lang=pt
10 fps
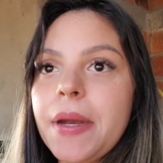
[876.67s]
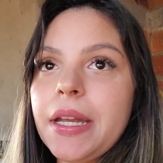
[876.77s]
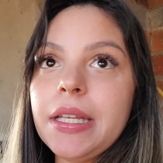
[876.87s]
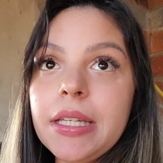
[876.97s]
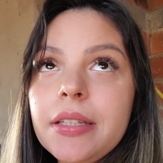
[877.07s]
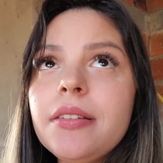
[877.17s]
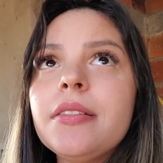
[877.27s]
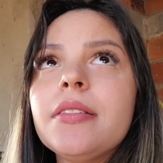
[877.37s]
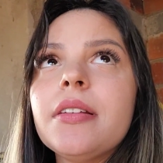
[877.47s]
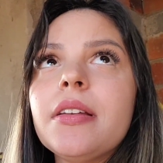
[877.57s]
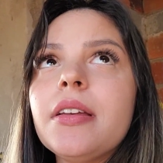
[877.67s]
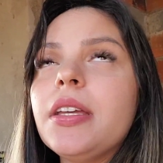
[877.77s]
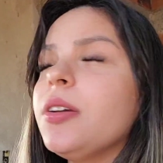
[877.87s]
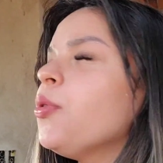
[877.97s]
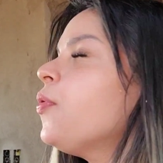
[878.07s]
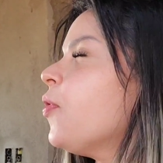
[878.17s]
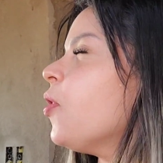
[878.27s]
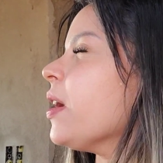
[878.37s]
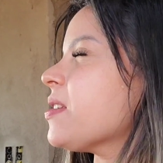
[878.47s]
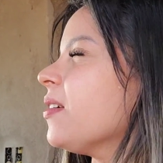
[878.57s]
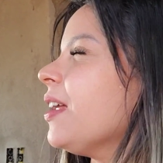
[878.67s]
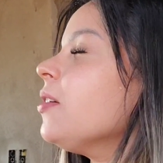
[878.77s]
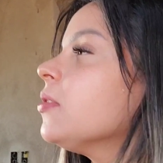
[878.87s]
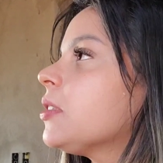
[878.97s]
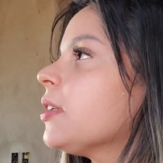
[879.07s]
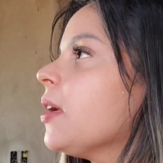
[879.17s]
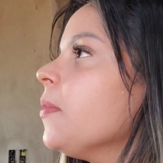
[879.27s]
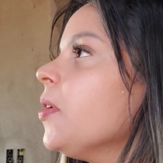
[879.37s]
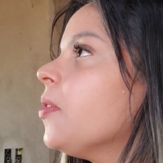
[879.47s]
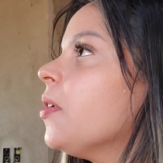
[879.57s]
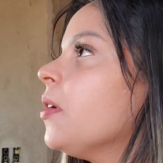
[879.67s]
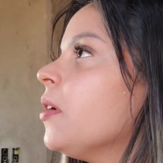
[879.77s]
E, e o forro é só na outra, né, amor?